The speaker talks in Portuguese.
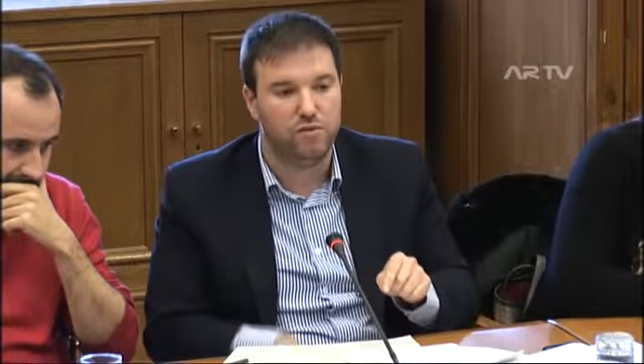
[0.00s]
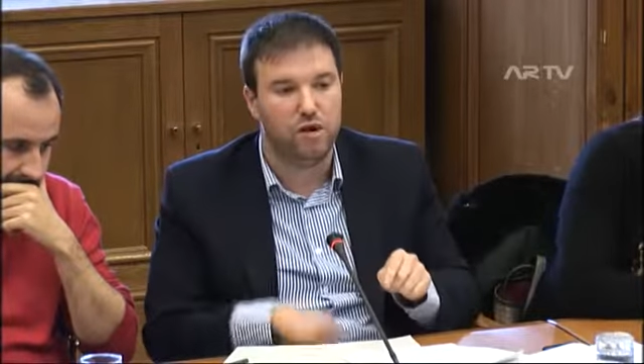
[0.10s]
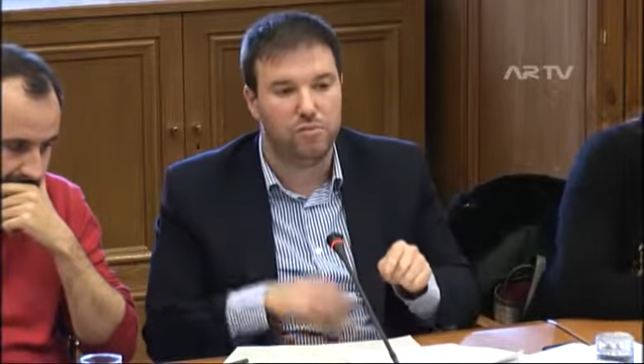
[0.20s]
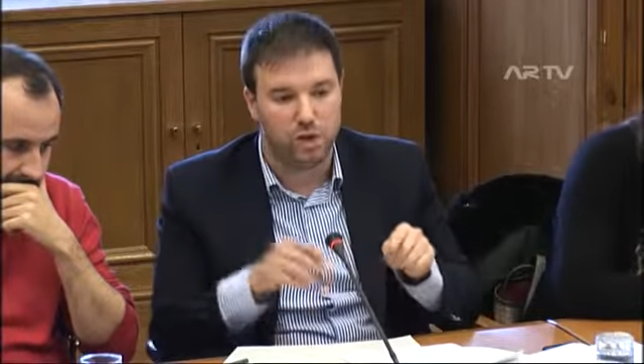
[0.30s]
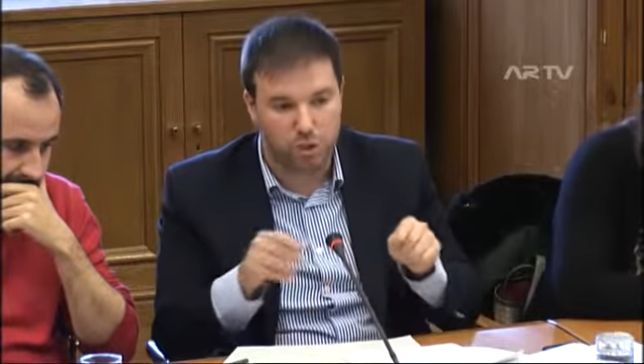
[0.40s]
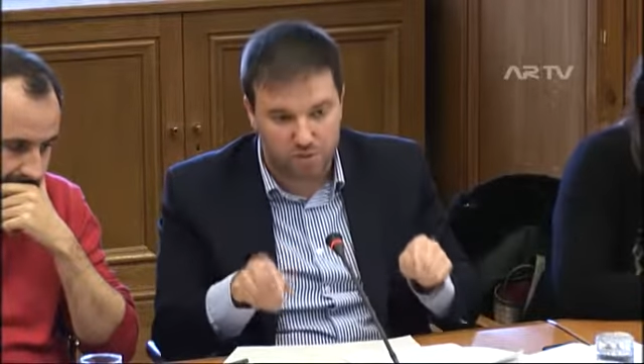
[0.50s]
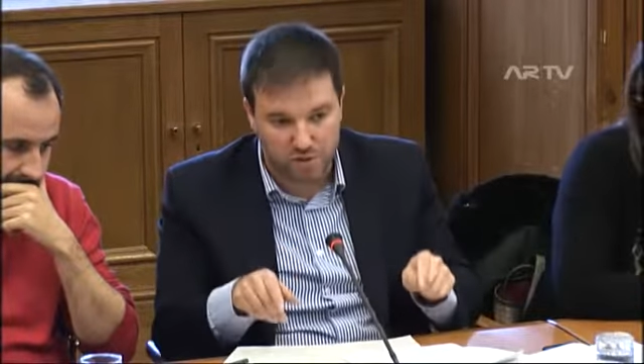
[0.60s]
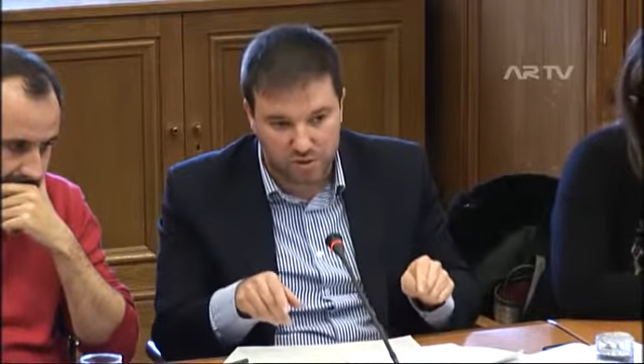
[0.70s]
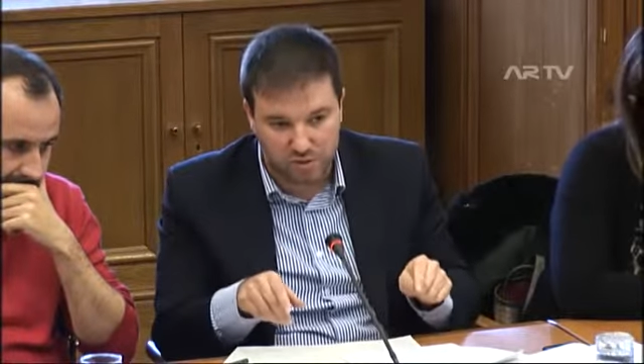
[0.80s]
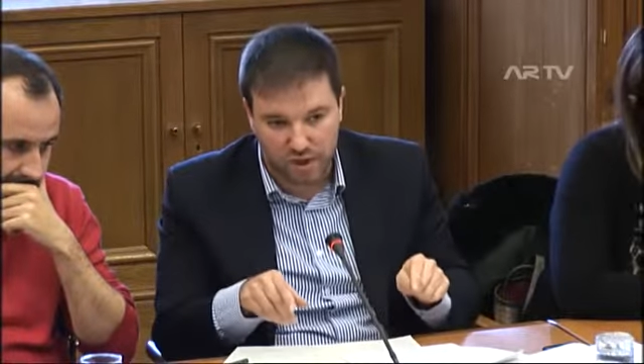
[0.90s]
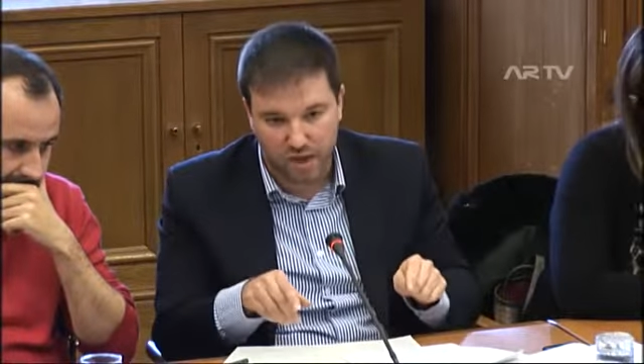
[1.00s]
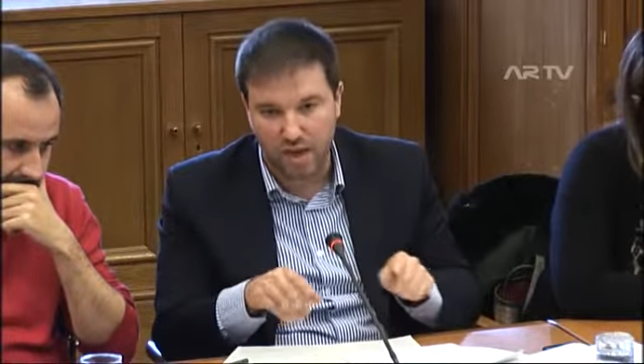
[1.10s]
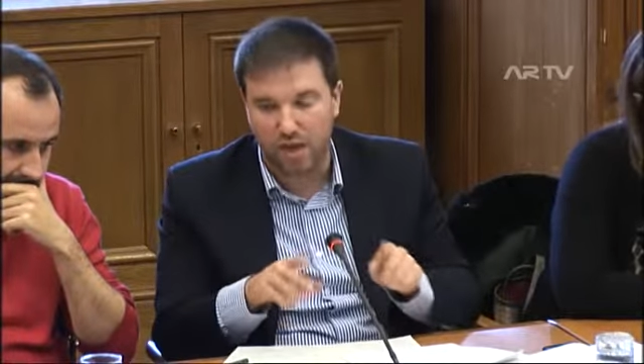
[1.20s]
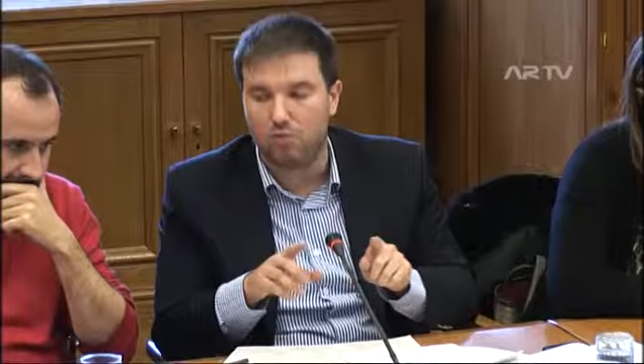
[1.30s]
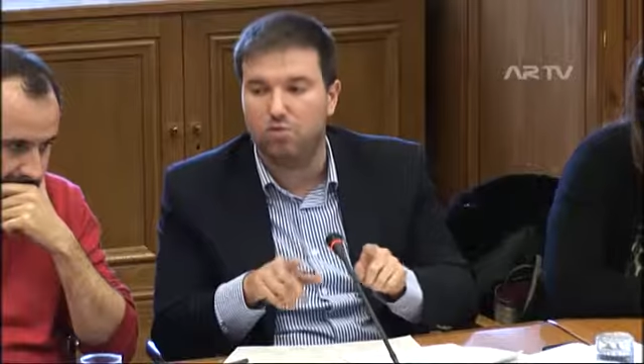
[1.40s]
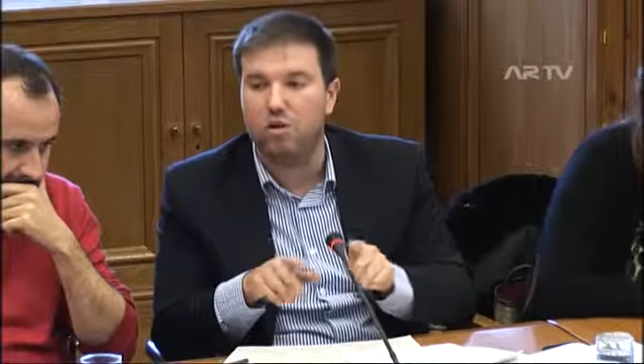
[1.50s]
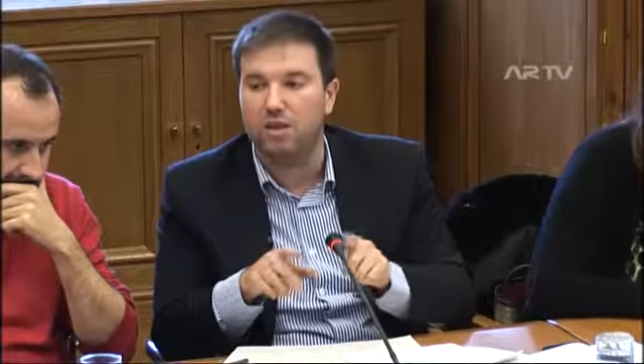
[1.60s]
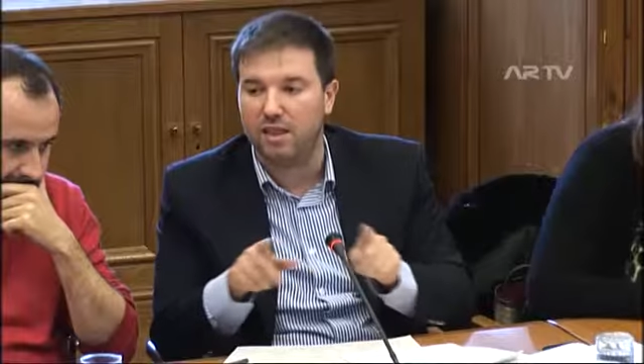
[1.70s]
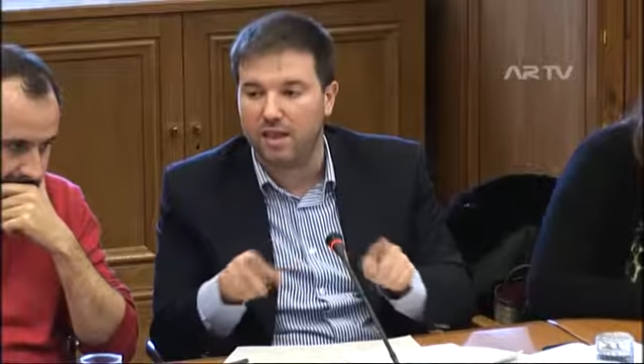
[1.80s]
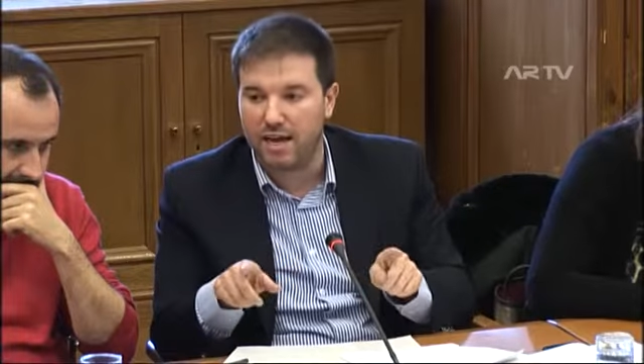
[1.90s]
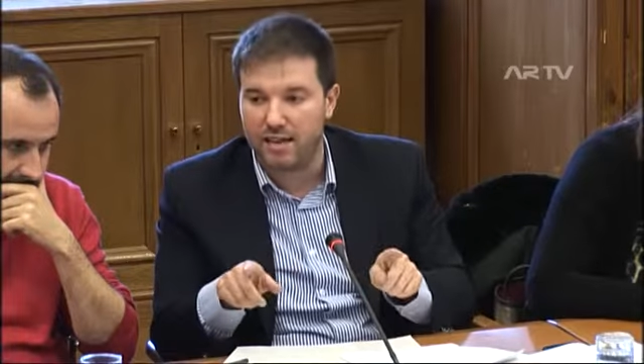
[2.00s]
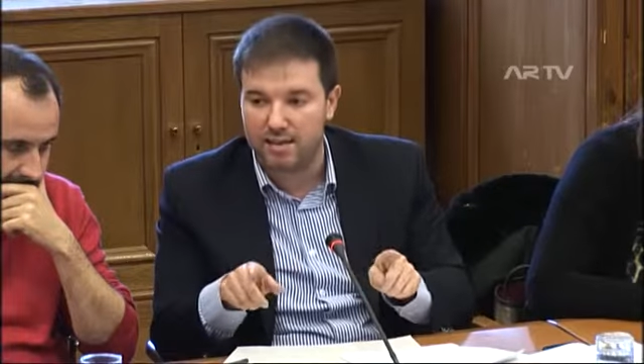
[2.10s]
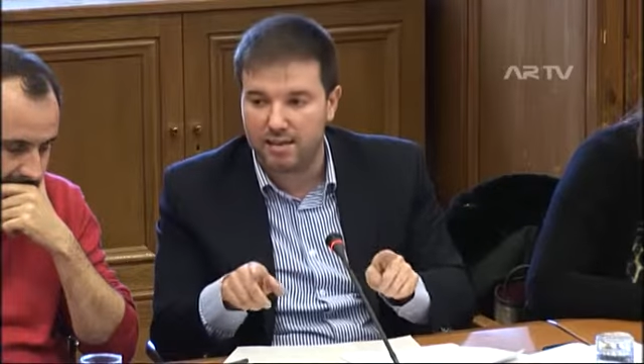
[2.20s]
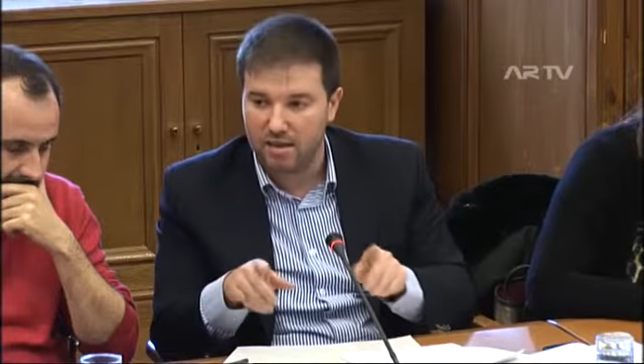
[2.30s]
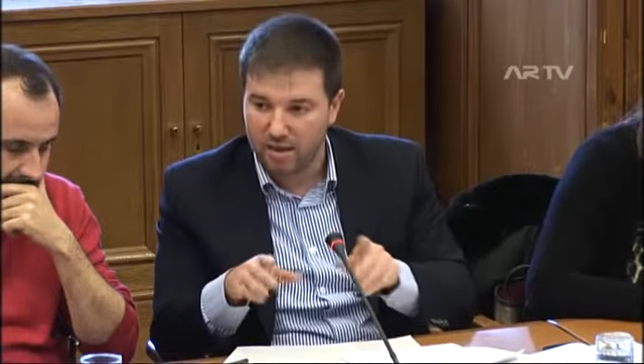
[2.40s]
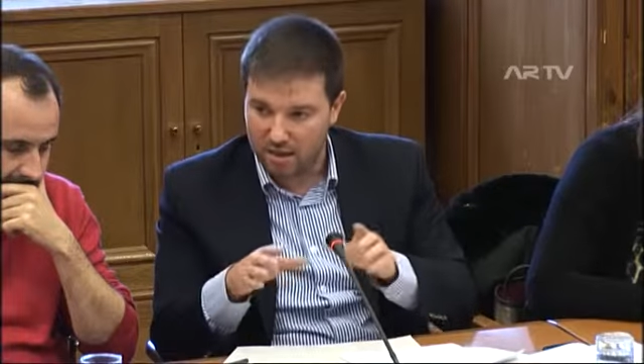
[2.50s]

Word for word: forma específica a totalidade